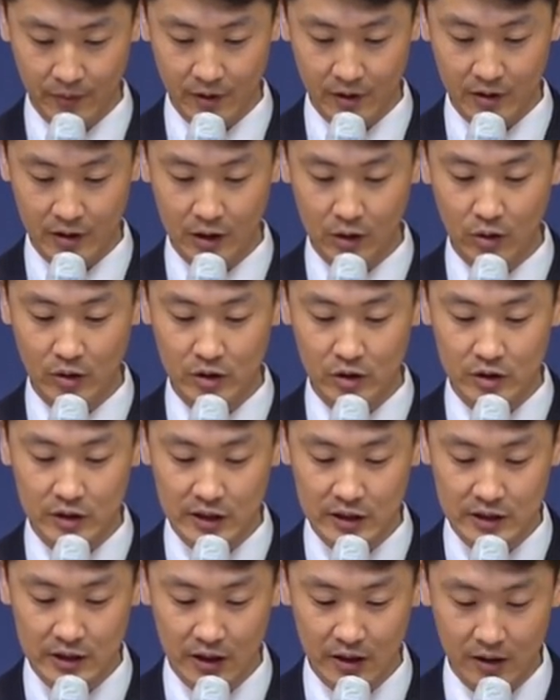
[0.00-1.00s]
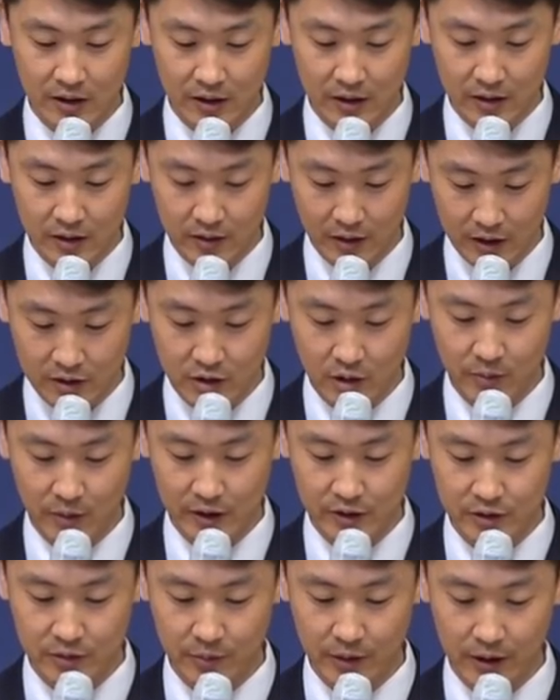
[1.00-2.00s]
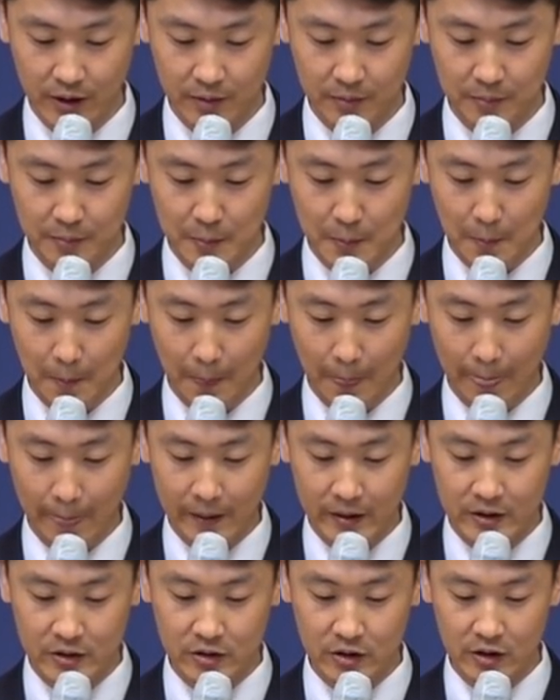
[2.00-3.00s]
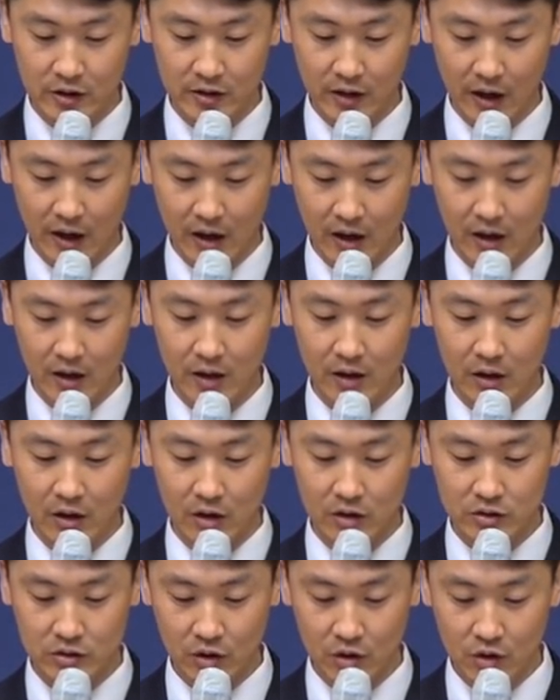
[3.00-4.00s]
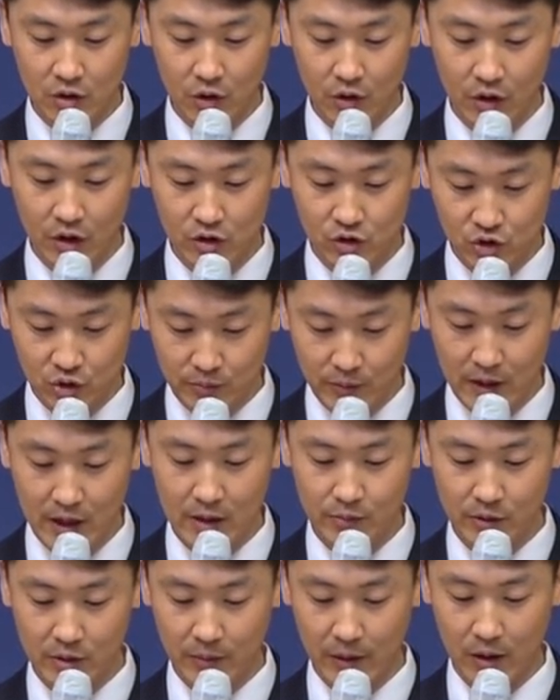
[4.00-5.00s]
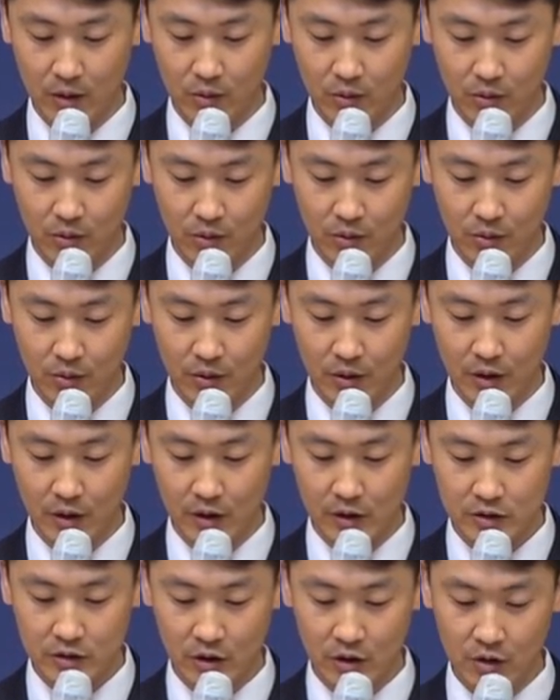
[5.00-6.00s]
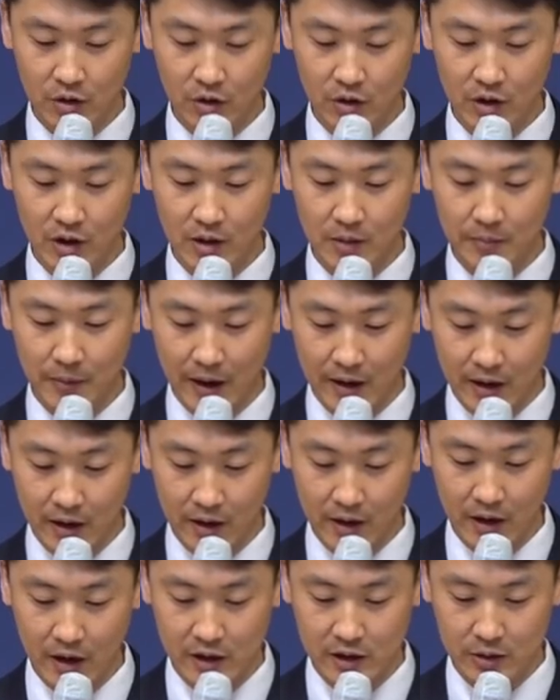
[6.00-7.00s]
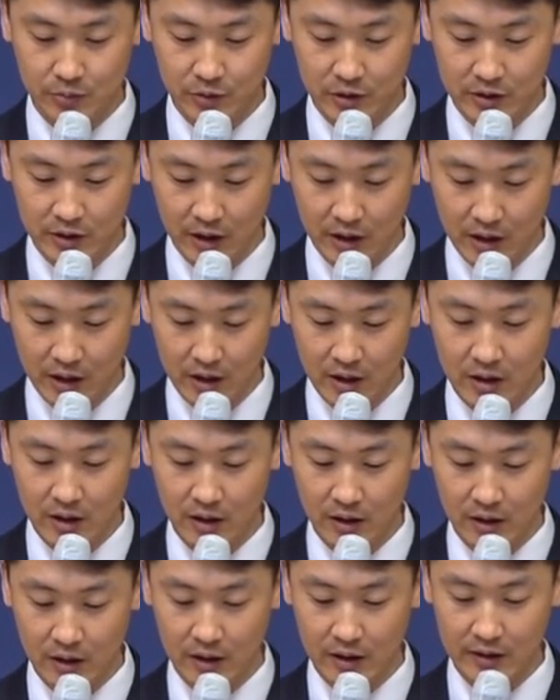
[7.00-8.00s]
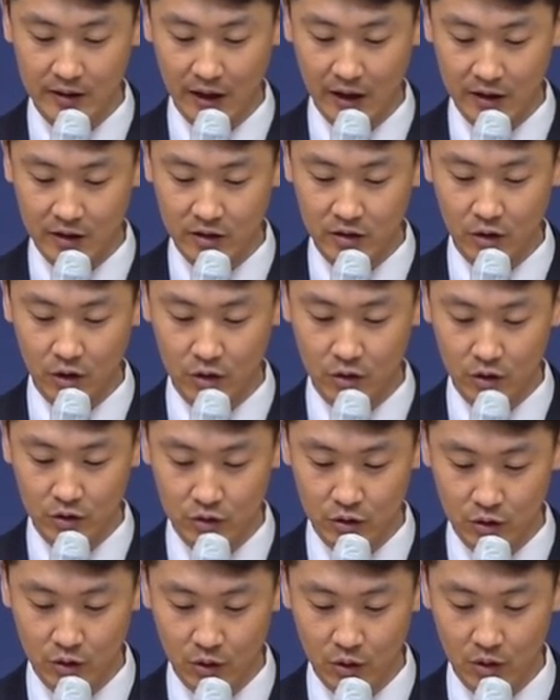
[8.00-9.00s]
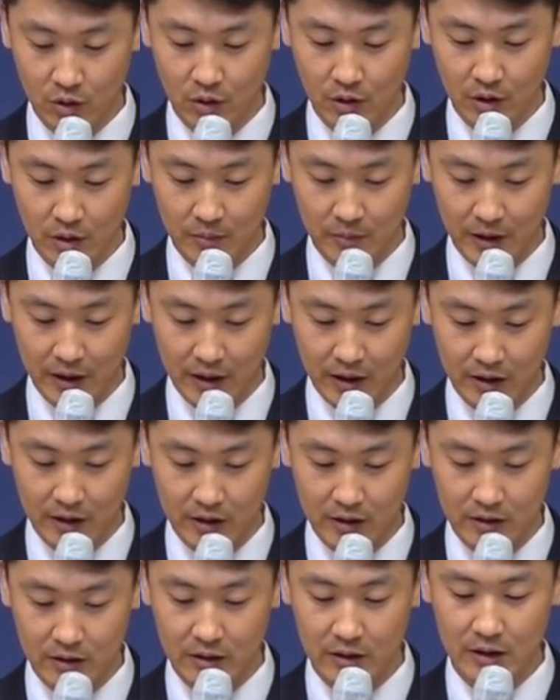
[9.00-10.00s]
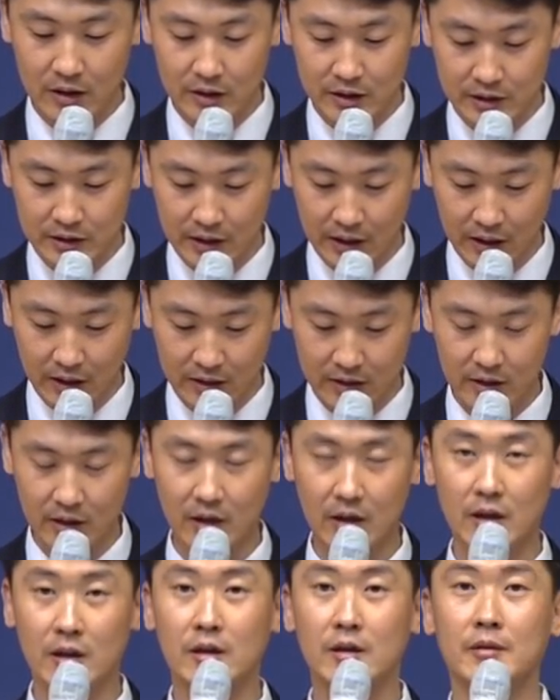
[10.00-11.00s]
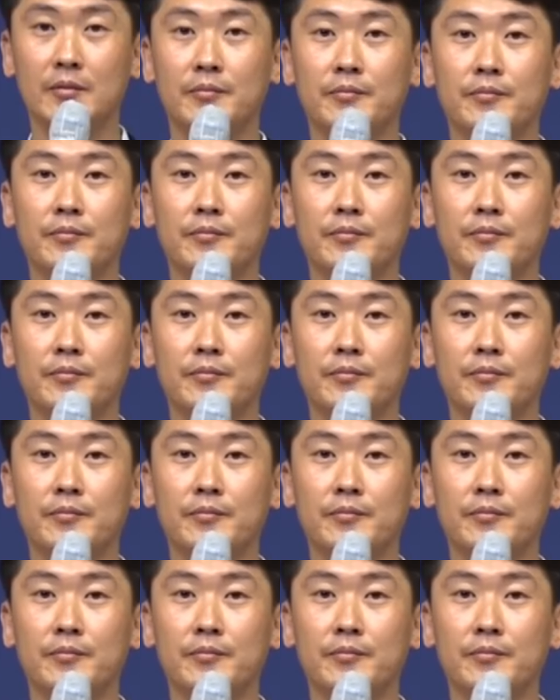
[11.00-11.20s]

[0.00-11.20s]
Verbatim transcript: 사도행전 2장 4절 말씀에 그들이 다 성령의 충만함을 받고 성령이 말하게 하심을 따라 다른 언어들로 말하기를 시작하니라.